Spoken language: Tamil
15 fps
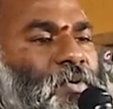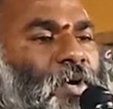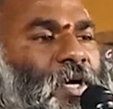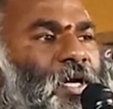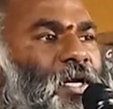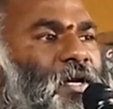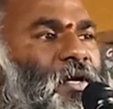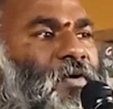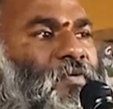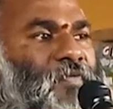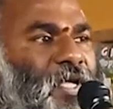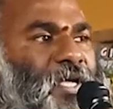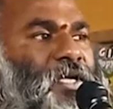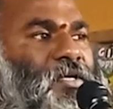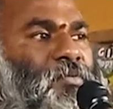ஒரு ஒன்
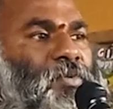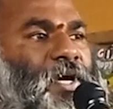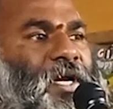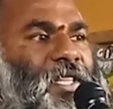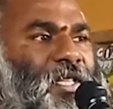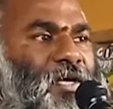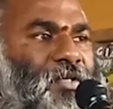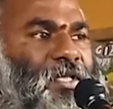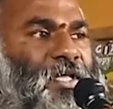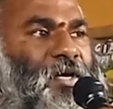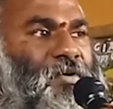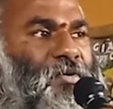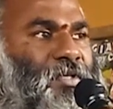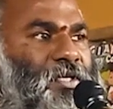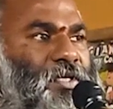வீக்குக்கு முன்னாடி தான் வந்து
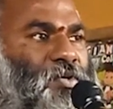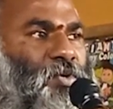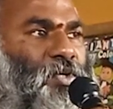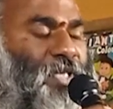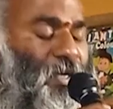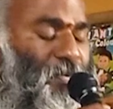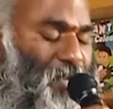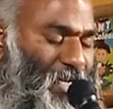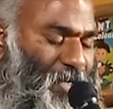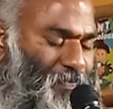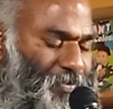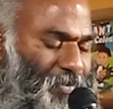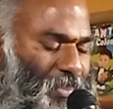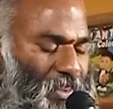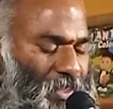அருண் வந்து கொடுத்தாப்புல
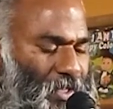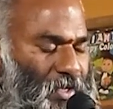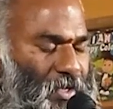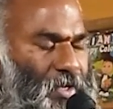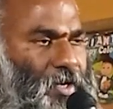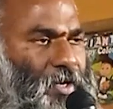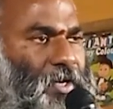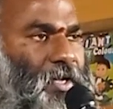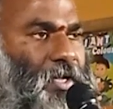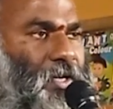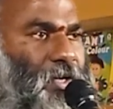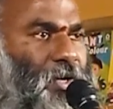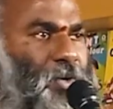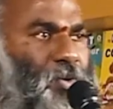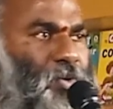
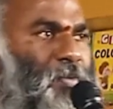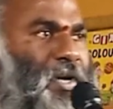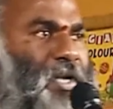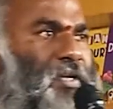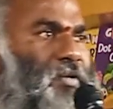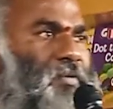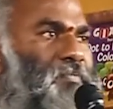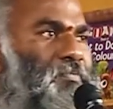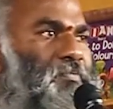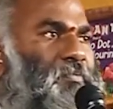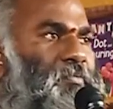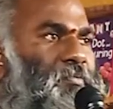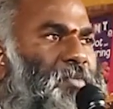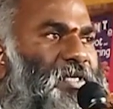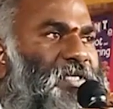டியூ டு மை
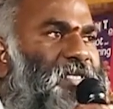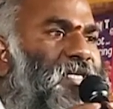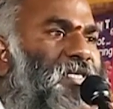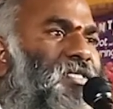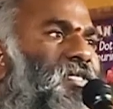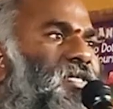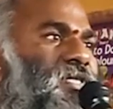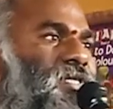பிஸியஸ்ட்